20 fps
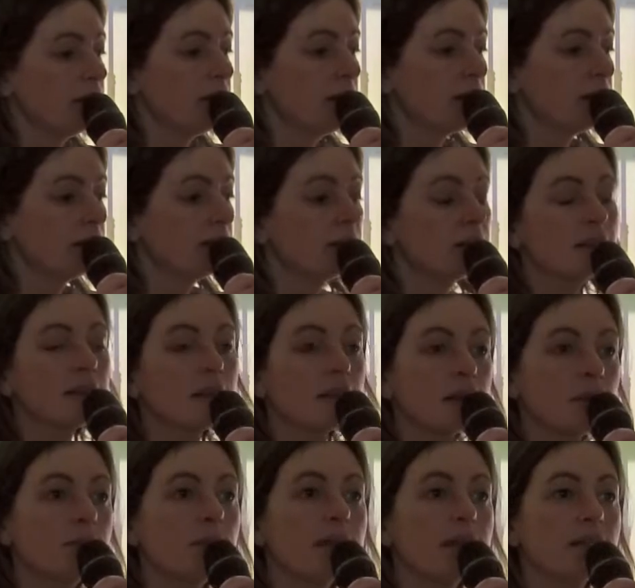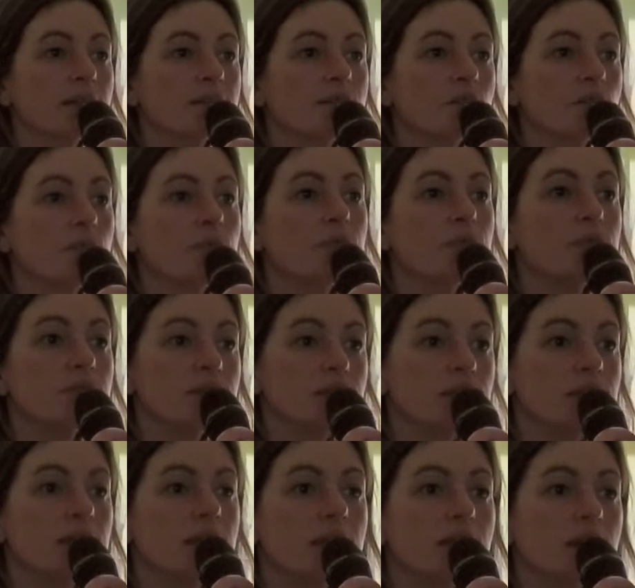viennent par exemple,
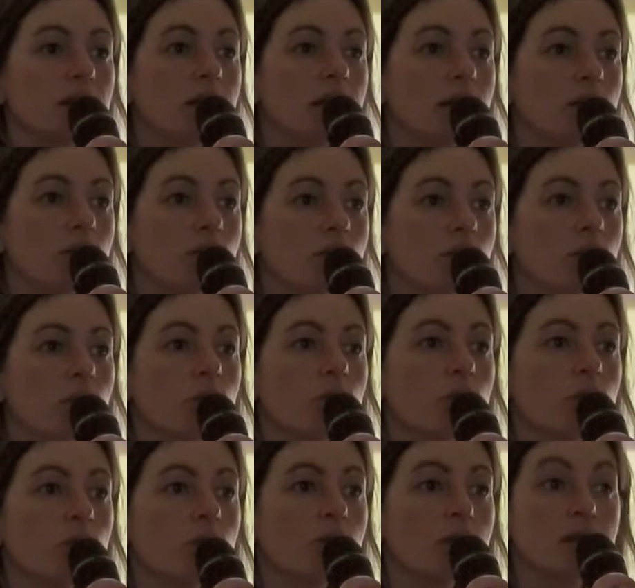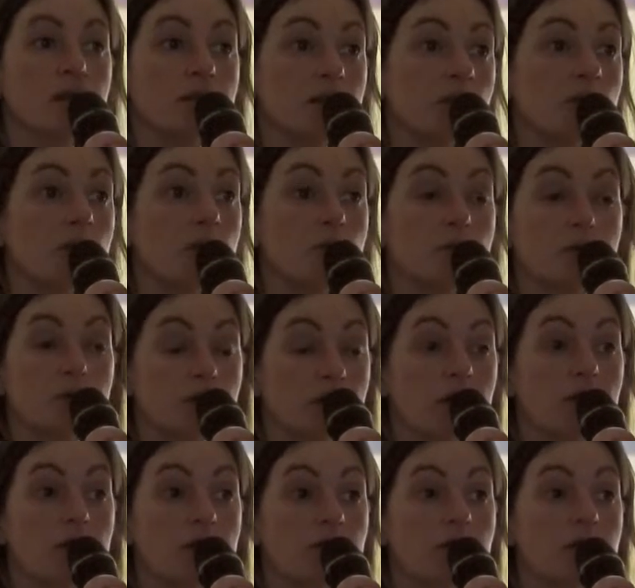si elles, ont, et c'est comme
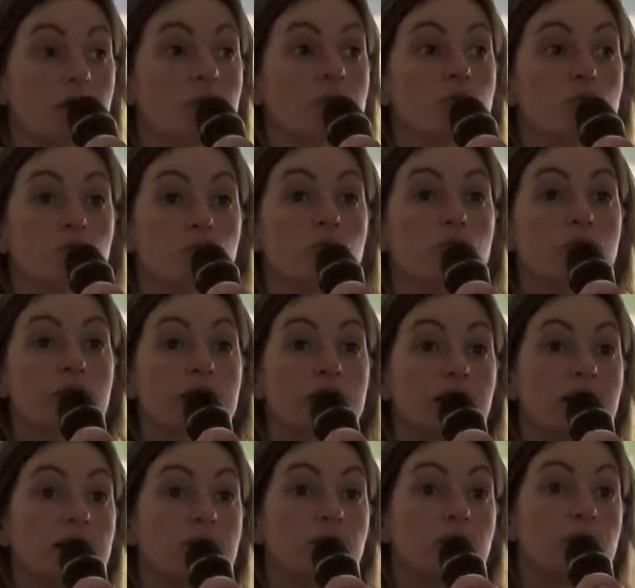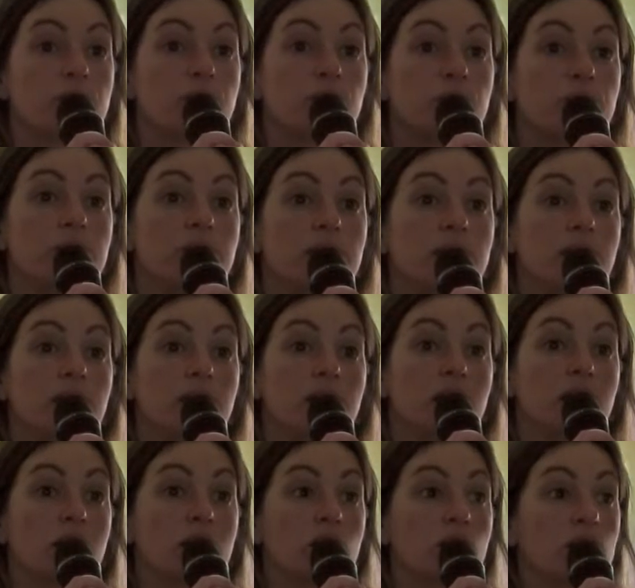quand les femmes sont autorisées à l'espace public,
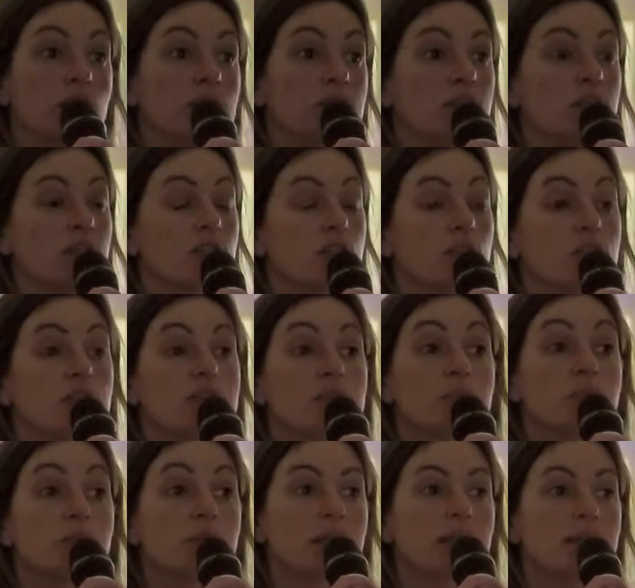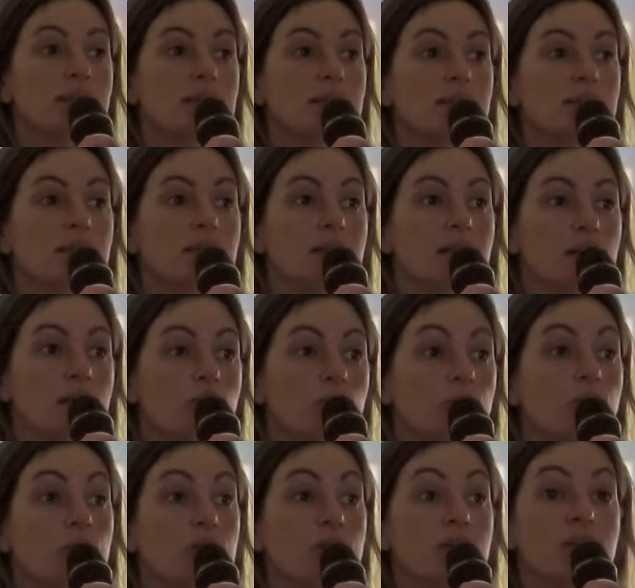euh, si elles se déplacent
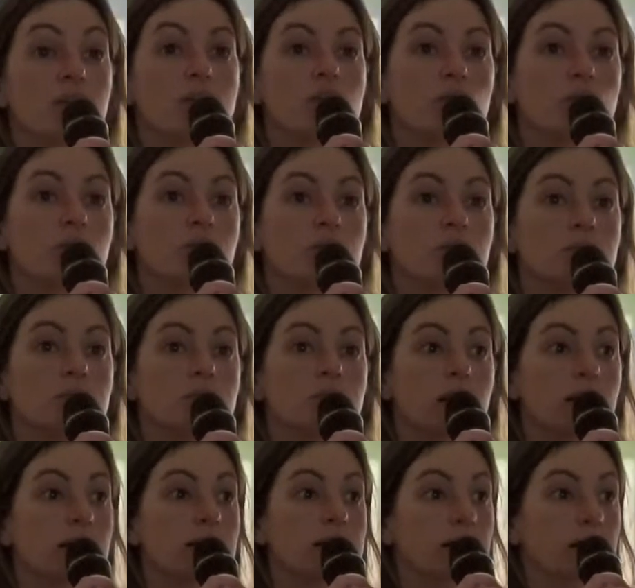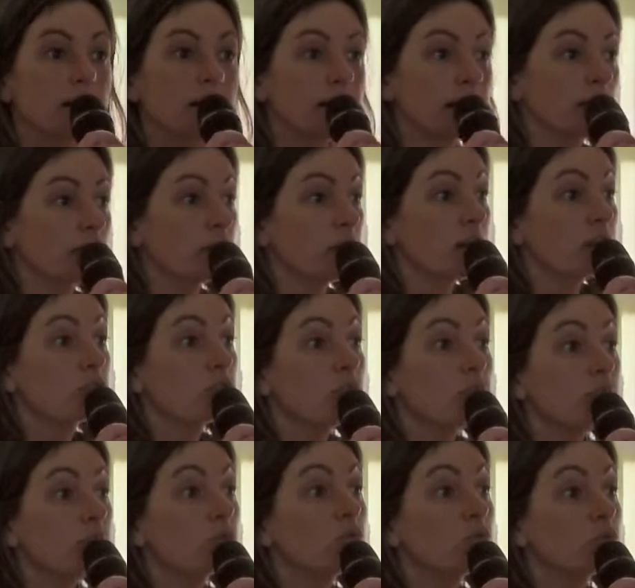pour une raison. Hein, c'est-à-dire qu'elles ne elles sont
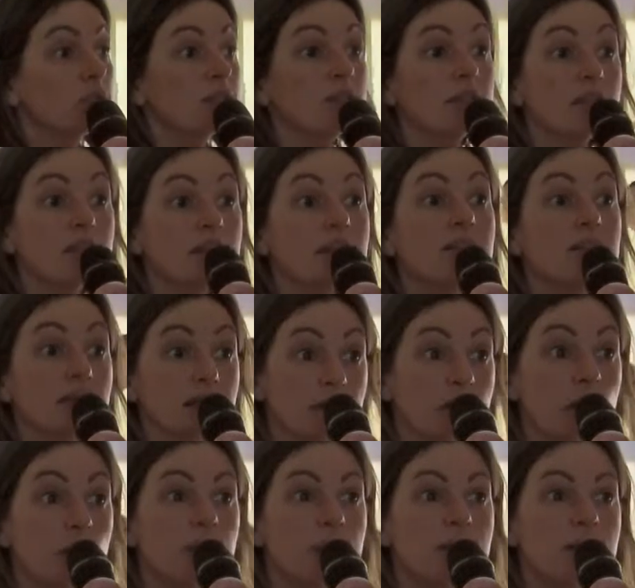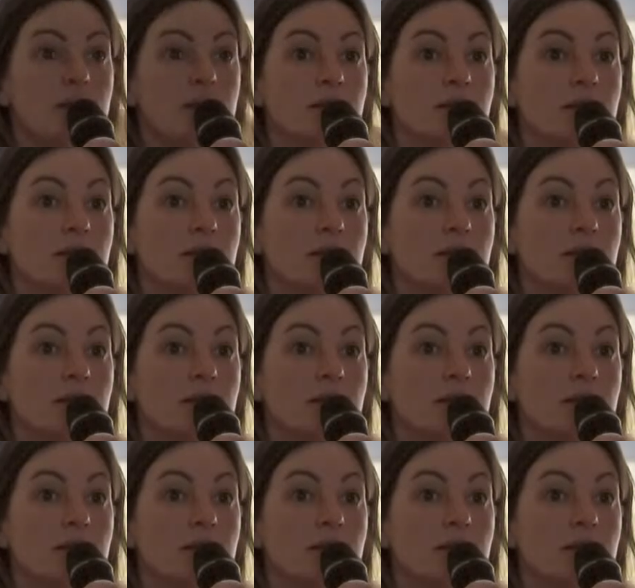pas autorisées à y être immobiles,